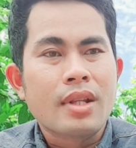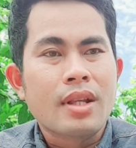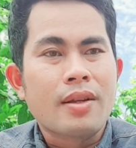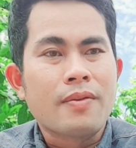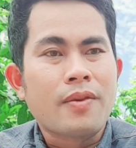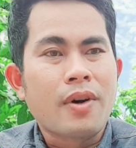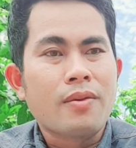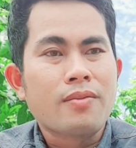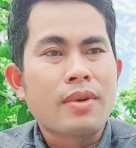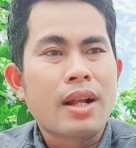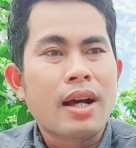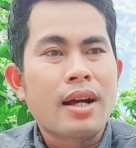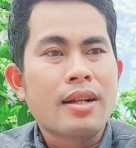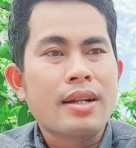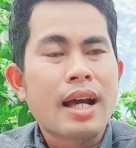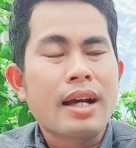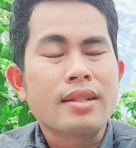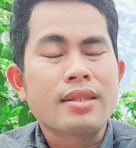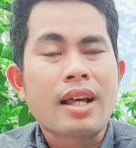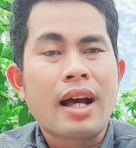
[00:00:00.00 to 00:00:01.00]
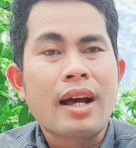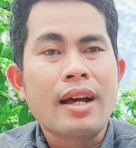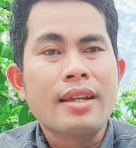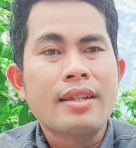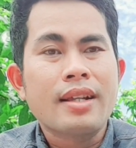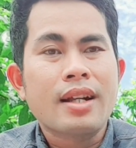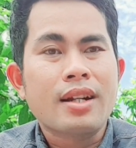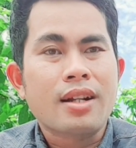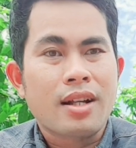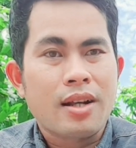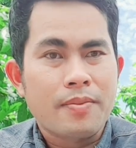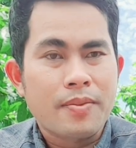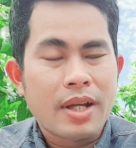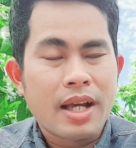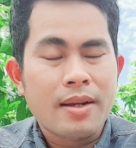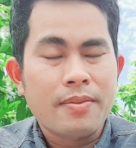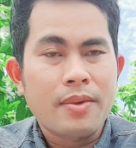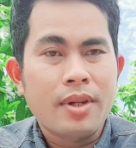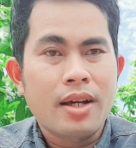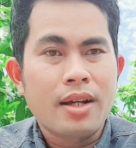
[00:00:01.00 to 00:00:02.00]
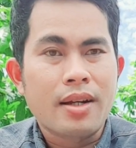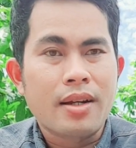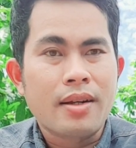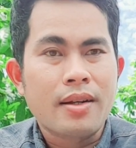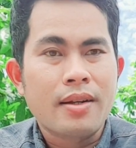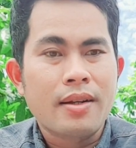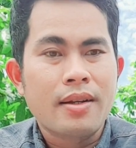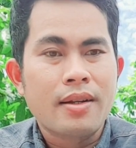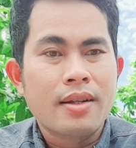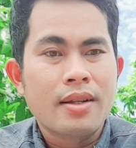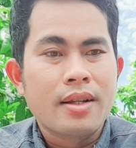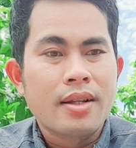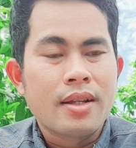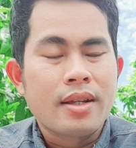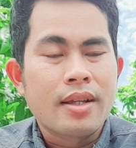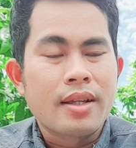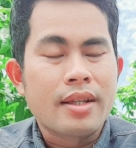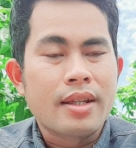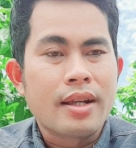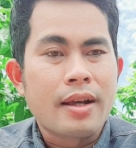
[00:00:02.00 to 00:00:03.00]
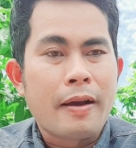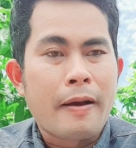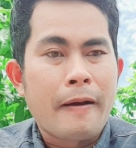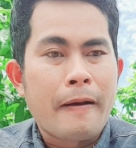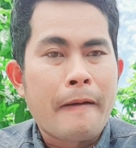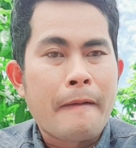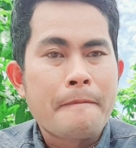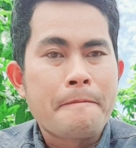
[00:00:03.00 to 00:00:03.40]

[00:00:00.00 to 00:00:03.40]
Thì Phong đã đăng tải rất là gấp gáp lên. Thì, à,